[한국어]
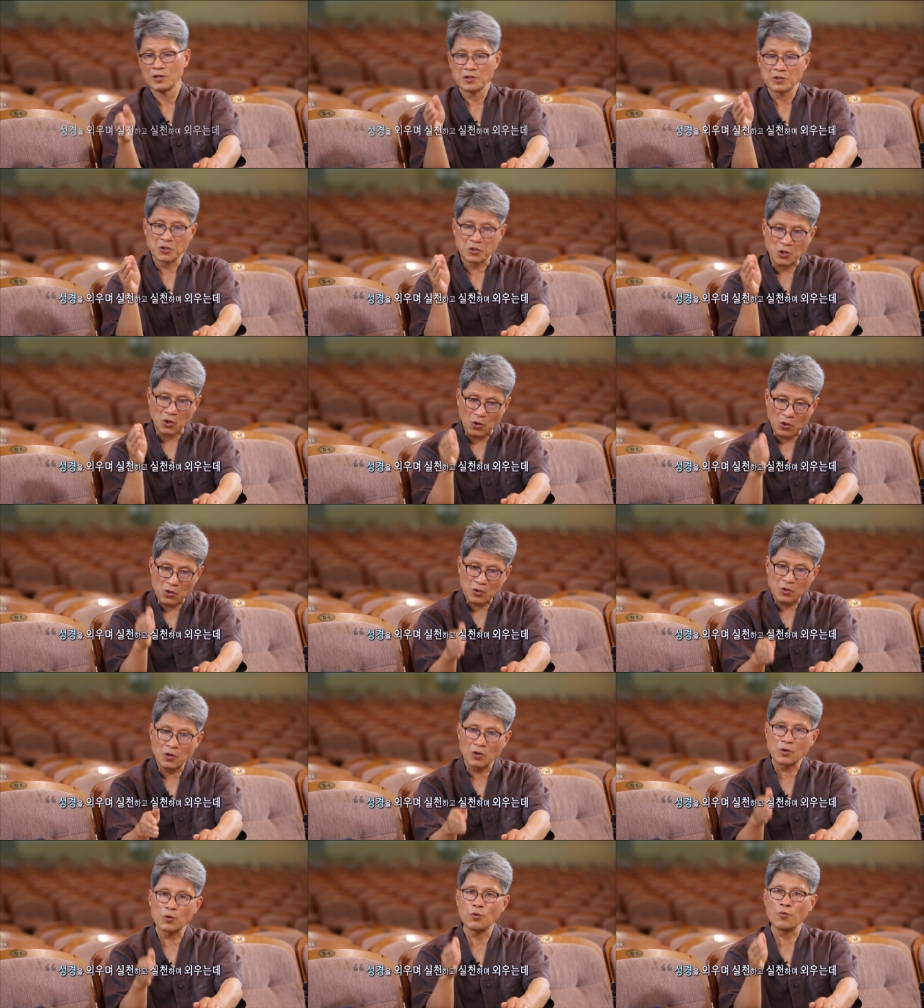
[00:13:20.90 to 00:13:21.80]

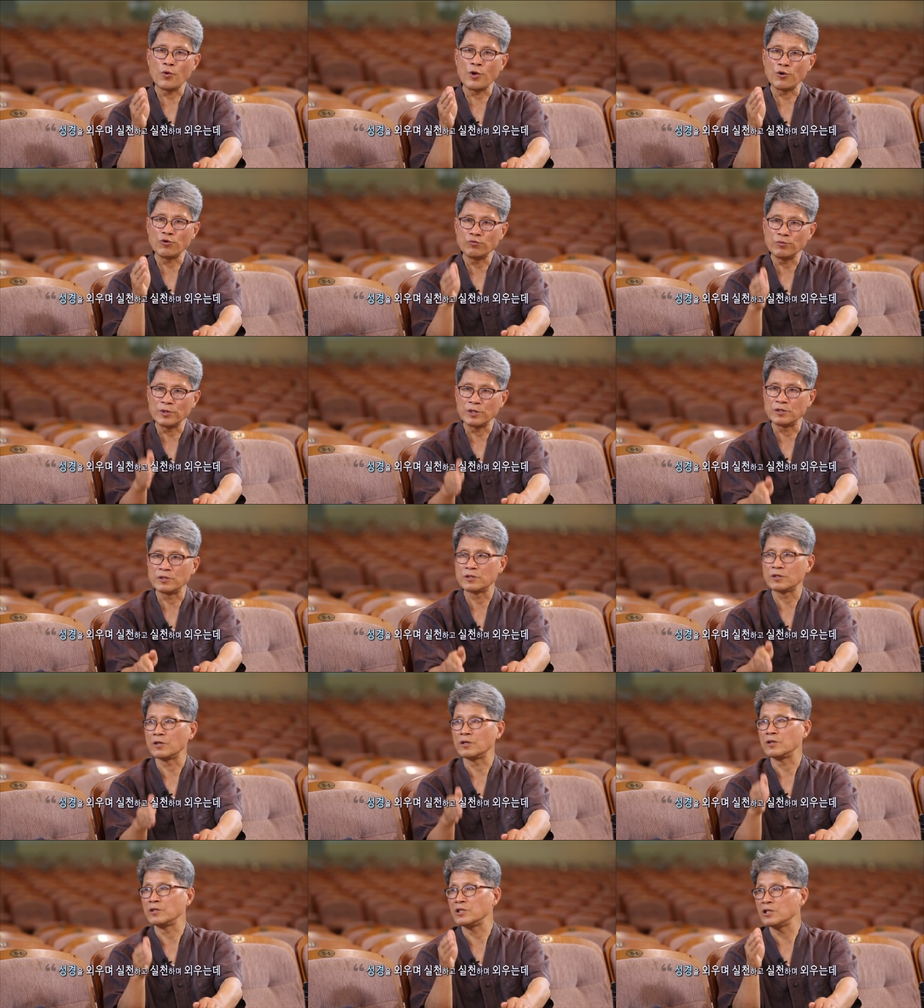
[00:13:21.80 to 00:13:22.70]
성경을
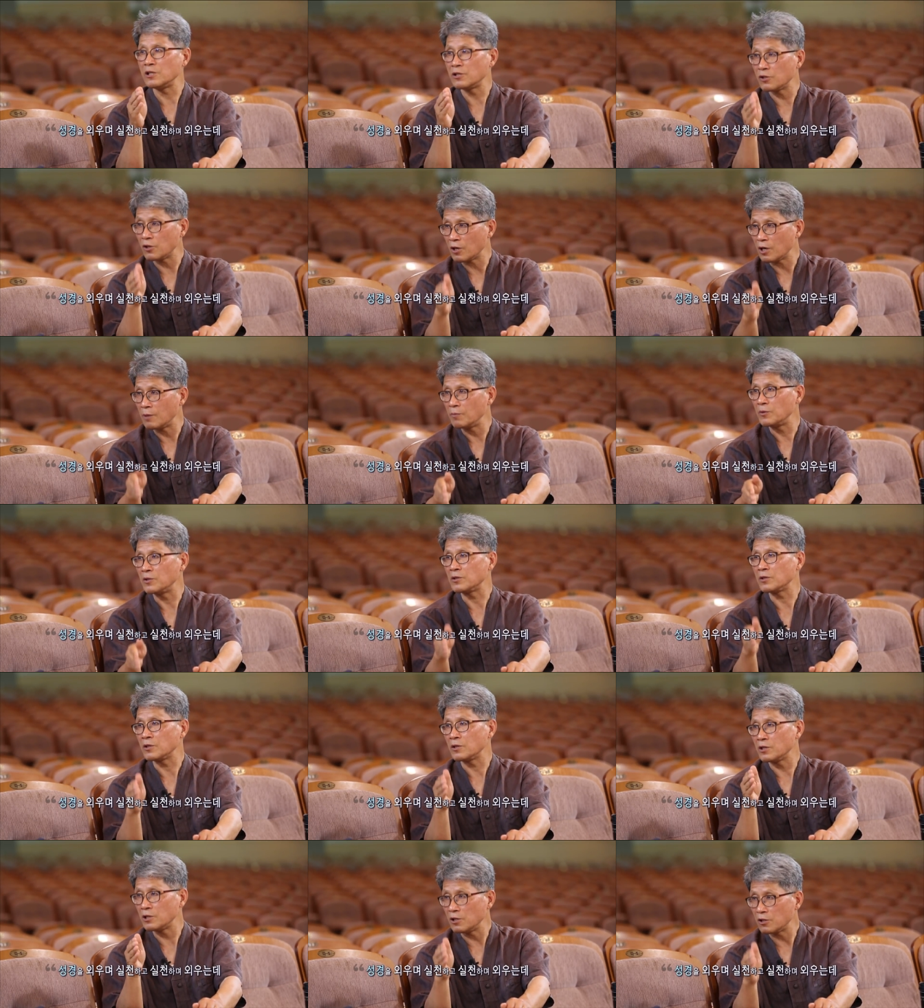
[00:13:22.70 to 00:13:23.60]
외우면서
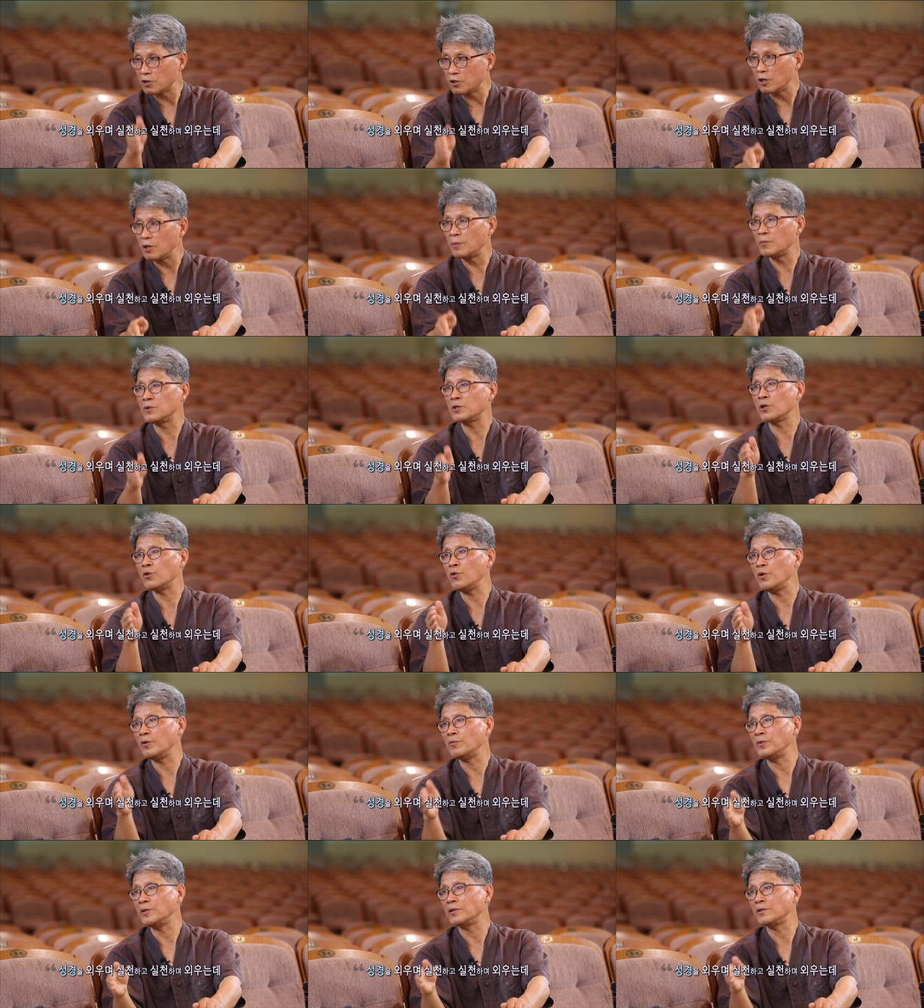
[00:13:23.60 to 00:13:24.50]
실천하면서 실천하면서
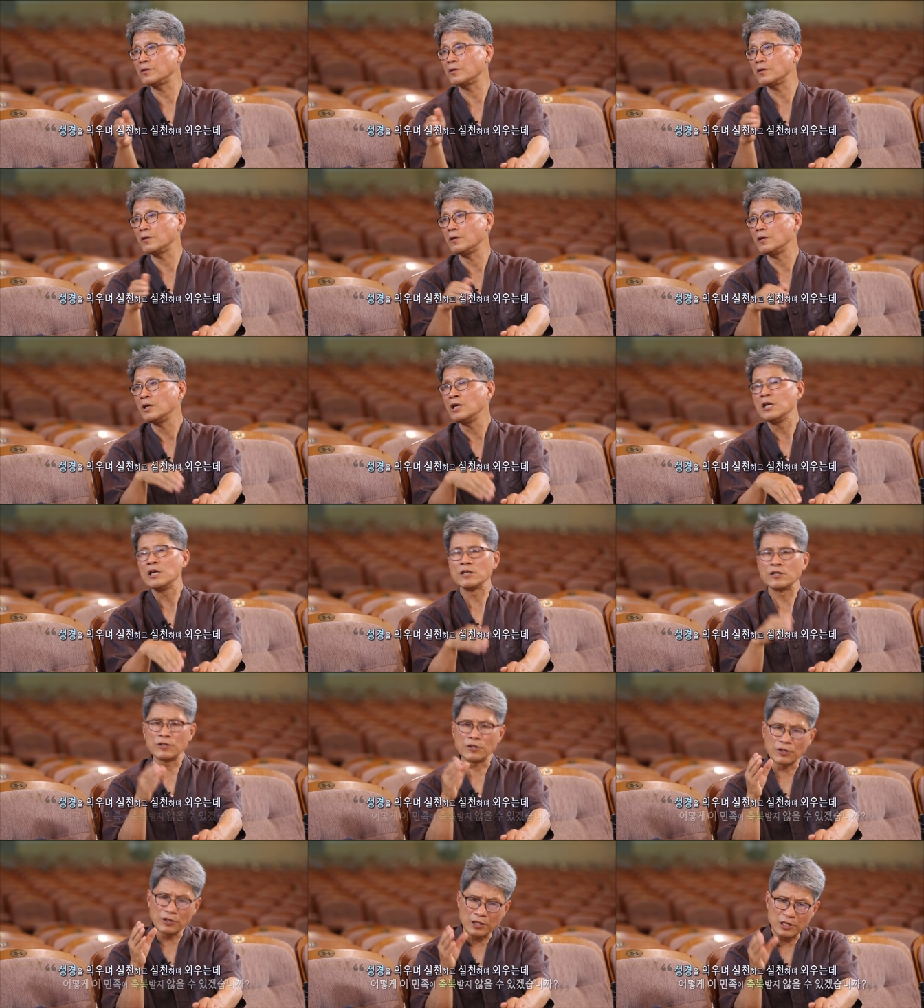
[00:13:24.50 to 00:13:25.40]
외우면서
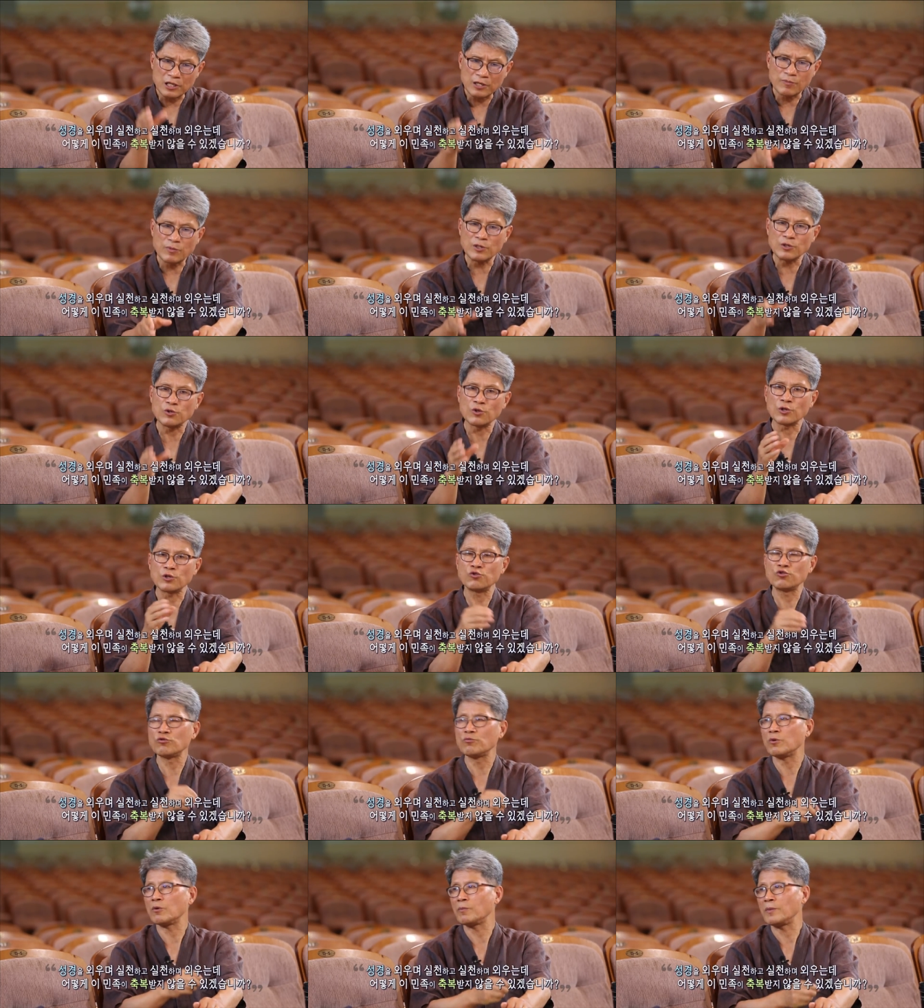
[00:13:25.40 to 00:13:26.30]
그러니 이 민족이
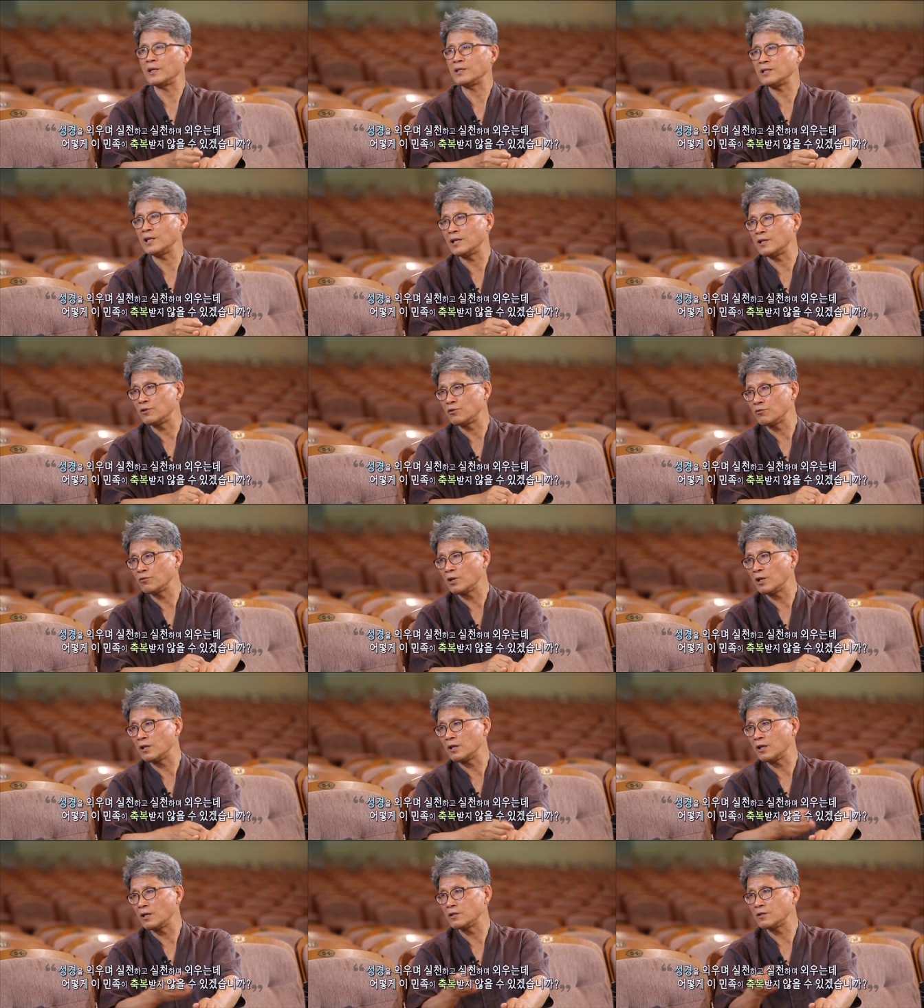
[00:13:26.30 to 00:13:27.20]
축복받지 않을 수가
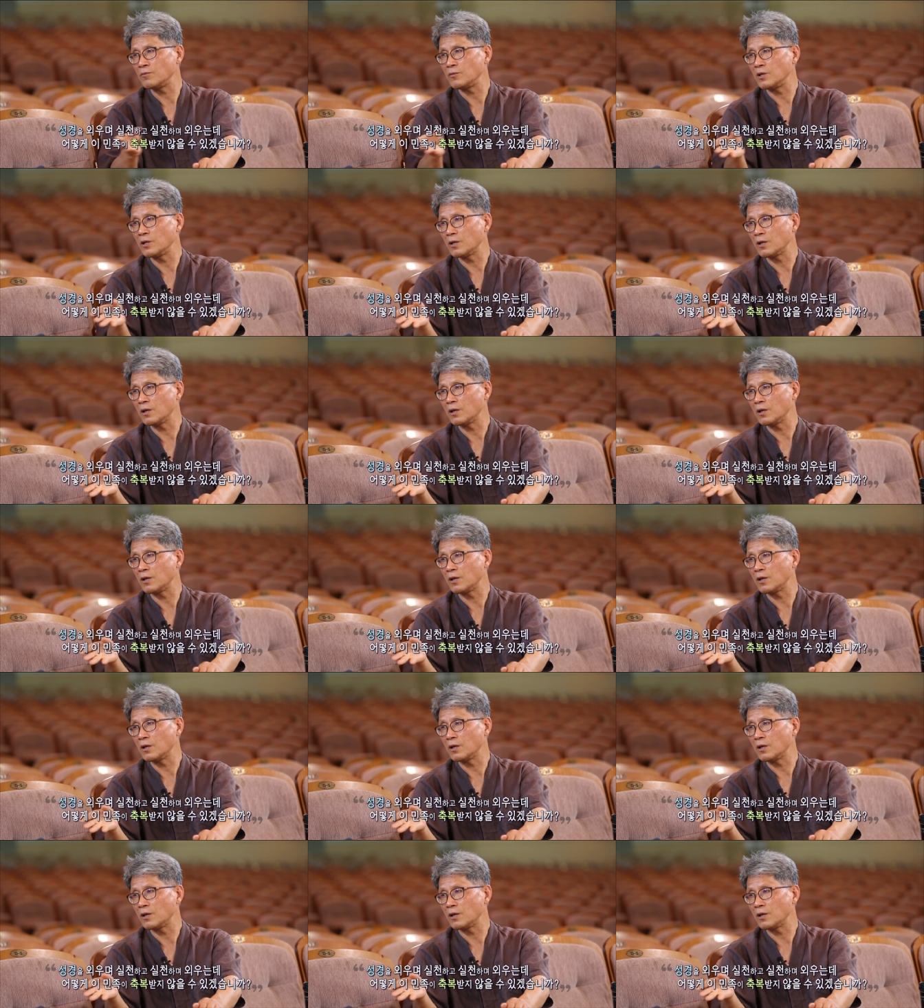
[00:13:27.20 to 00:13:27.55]
있겠습니까?